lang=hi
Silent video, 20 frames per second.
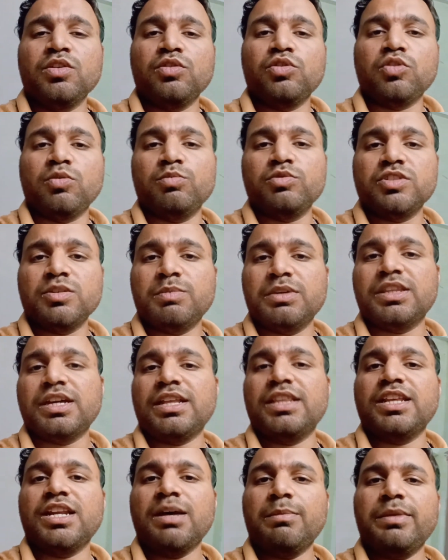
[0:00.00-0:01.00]
तो मुझे बता
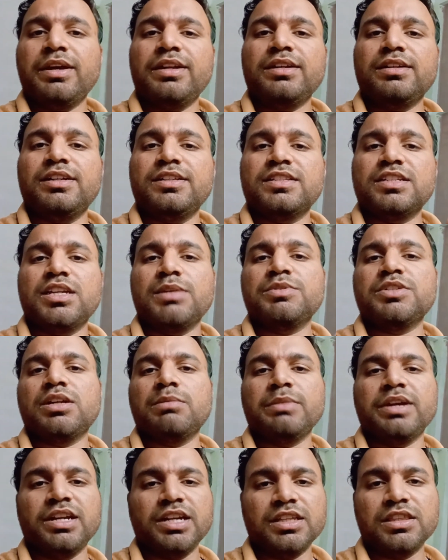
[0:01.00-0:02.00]
देना मैं डिस्क्रिप्शन
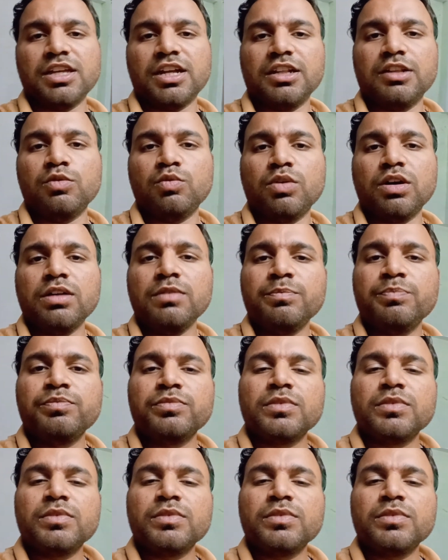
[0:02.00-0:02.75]
में लिंक डाल दूँगा